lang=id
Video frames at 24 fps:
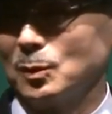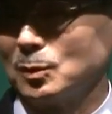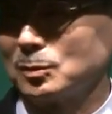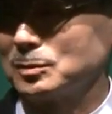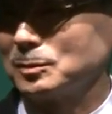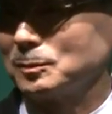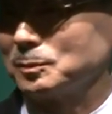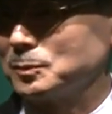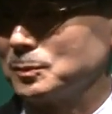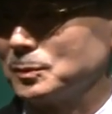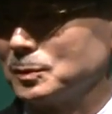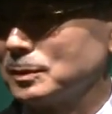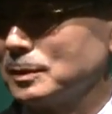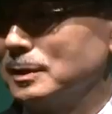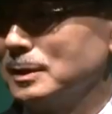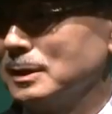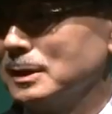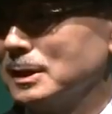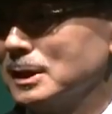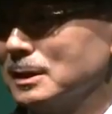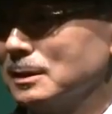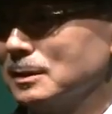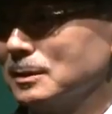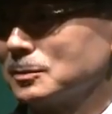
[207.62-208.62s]
dan itu
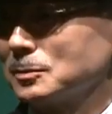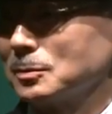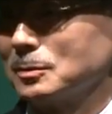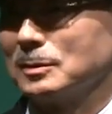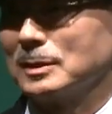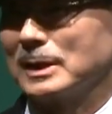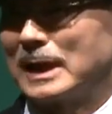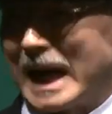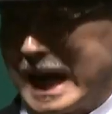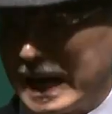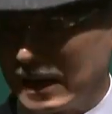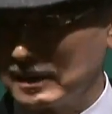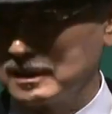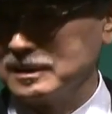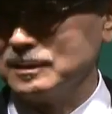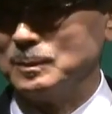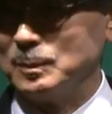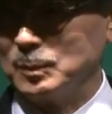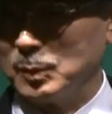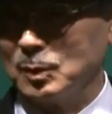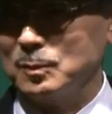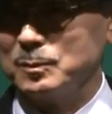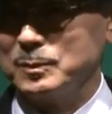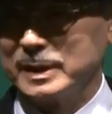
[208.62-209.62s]
tanda setuju
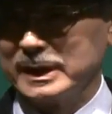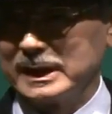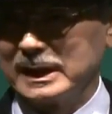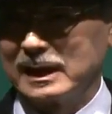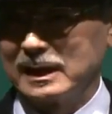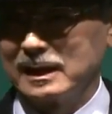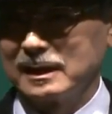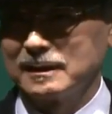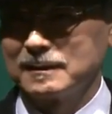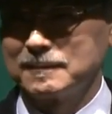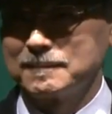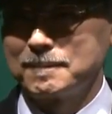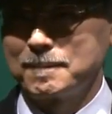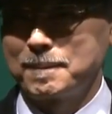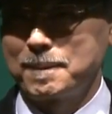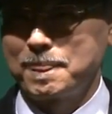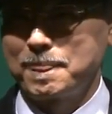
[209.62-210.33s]
pada ucapannya.